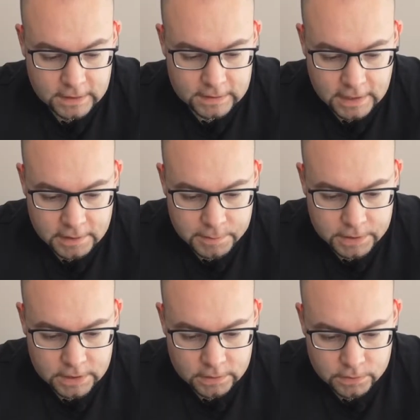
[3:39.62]
un tel
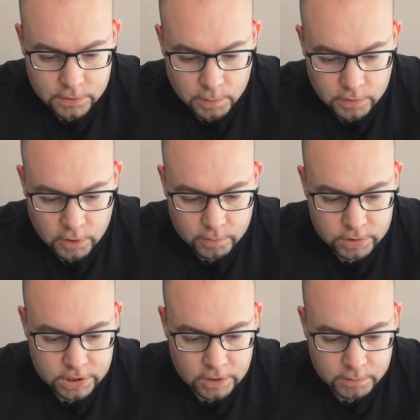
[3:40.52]
prix, on se demande comment
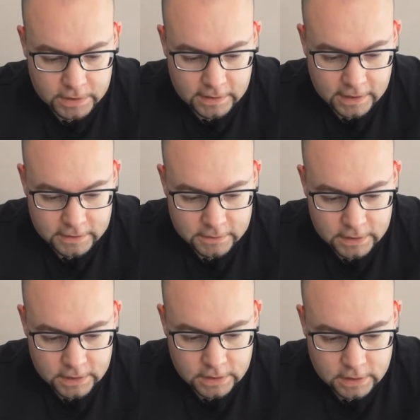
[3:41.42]
Xiaomi est
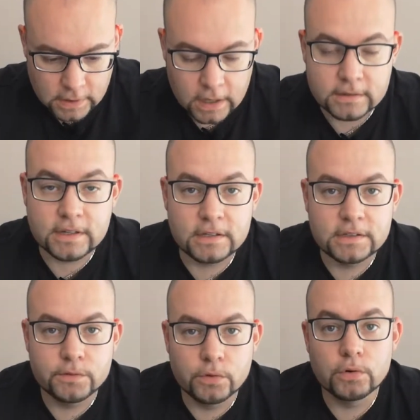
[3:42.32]
arrivé à un tel
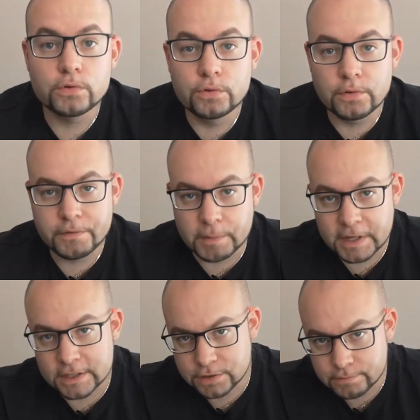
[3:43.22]
niveau de
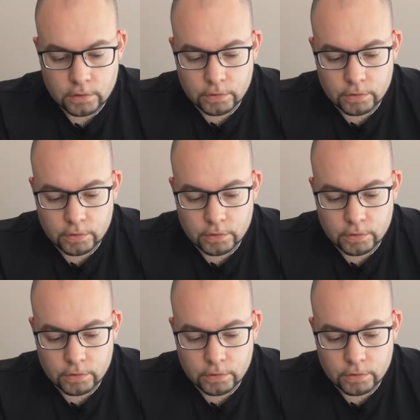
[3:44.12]
fabrication.